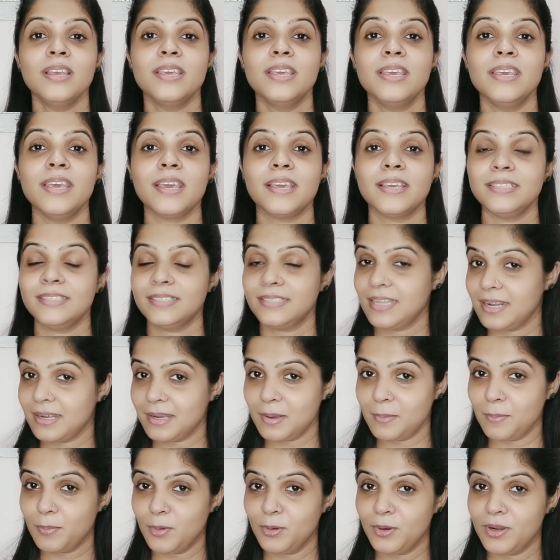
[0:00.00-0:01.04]
कि ये किस तरह
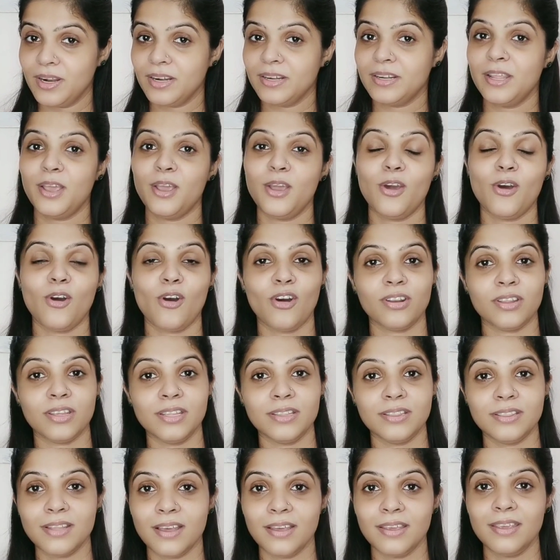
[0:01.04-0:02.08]
का प्रोडक्ट है और
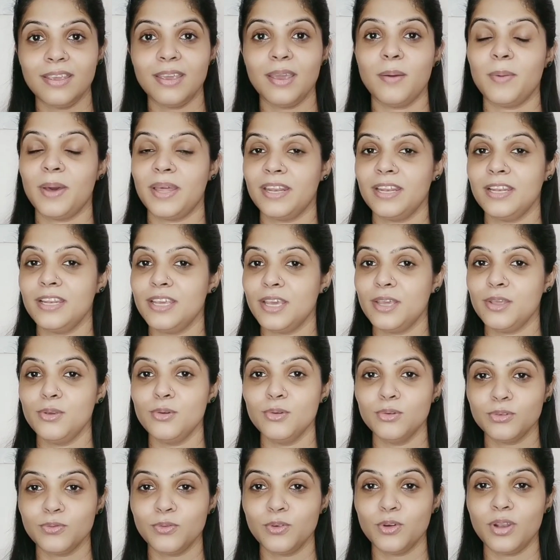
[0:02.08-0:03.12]
कितना ये हमारे लिए
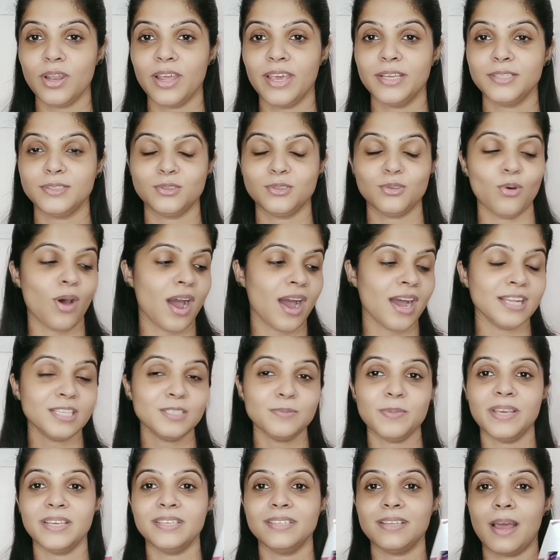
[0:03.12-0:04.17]
यूजफुल है सो so
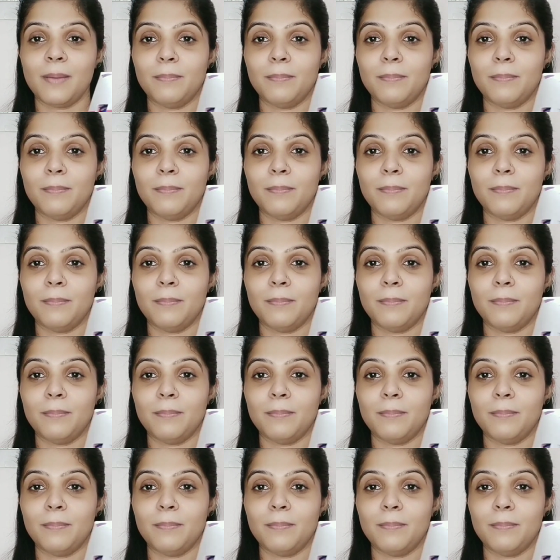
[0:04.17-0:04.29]
आज मैं